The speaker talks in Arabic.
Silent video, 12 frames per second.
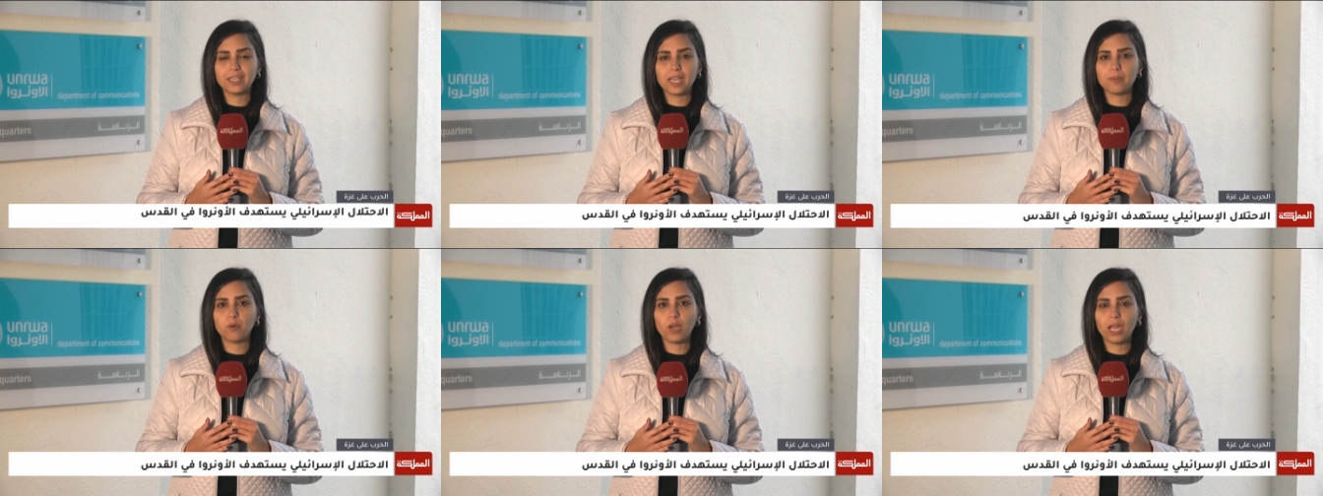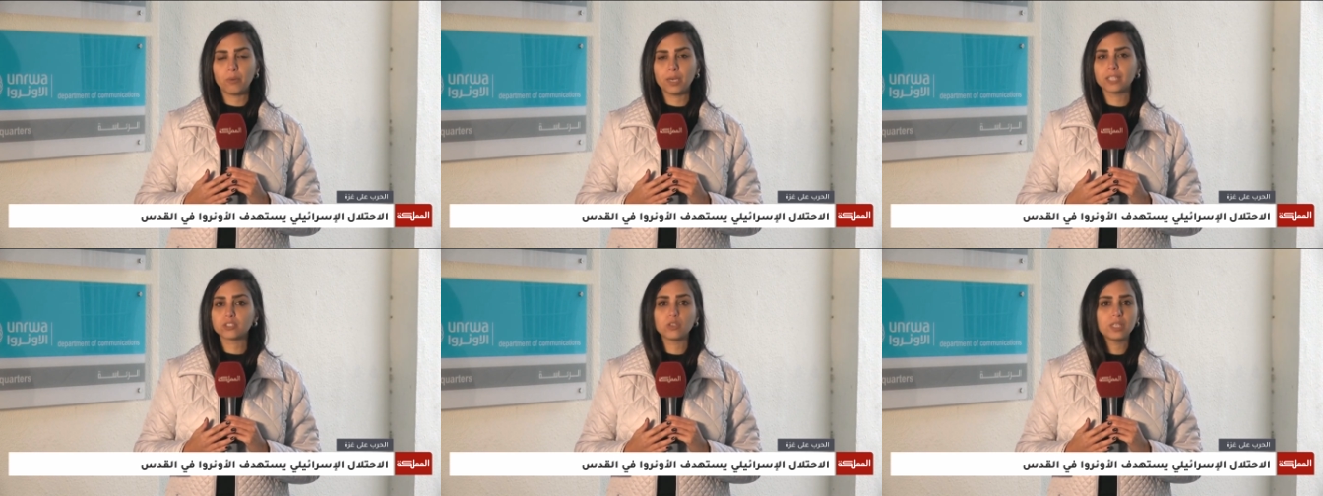إلا
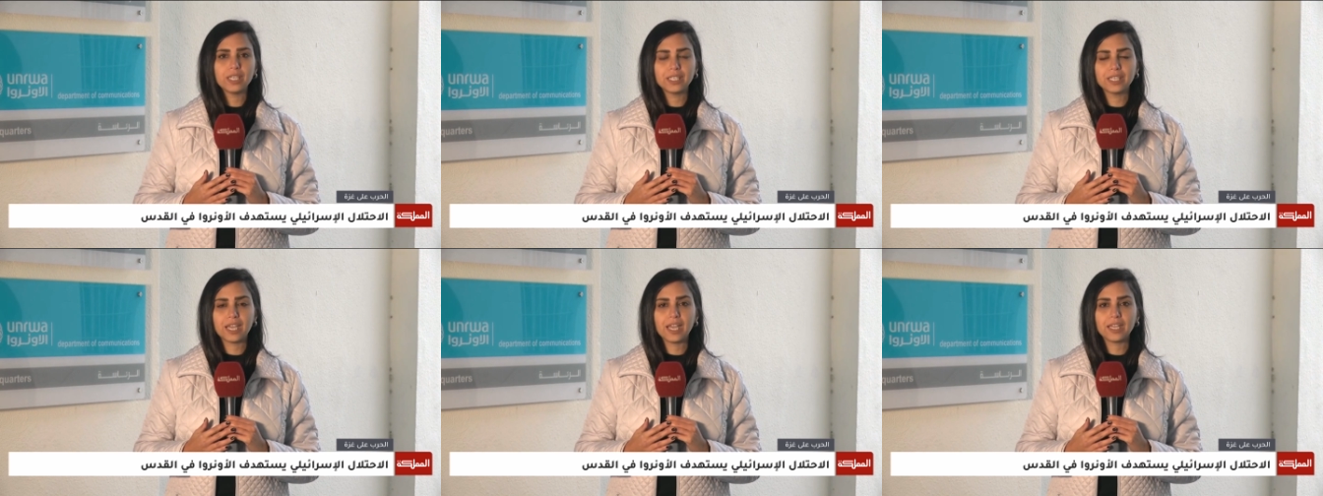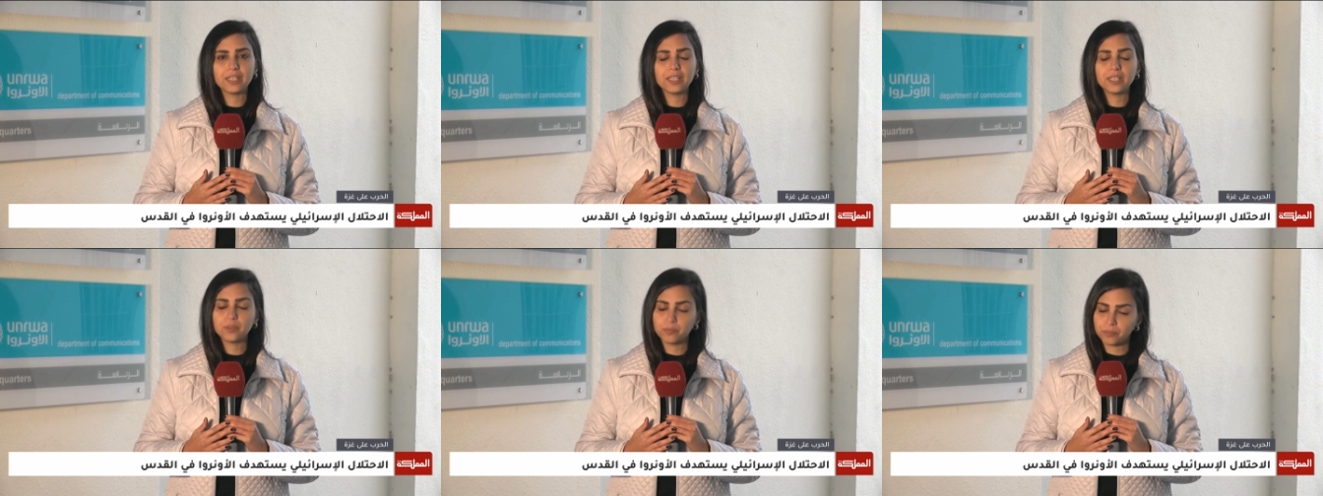محاولة
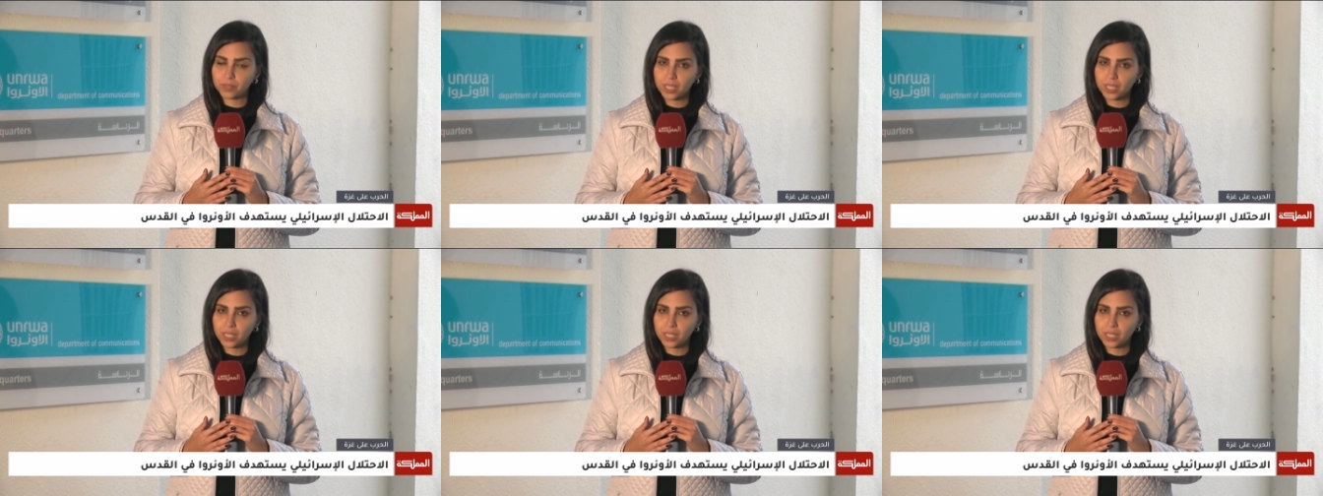لإنهاء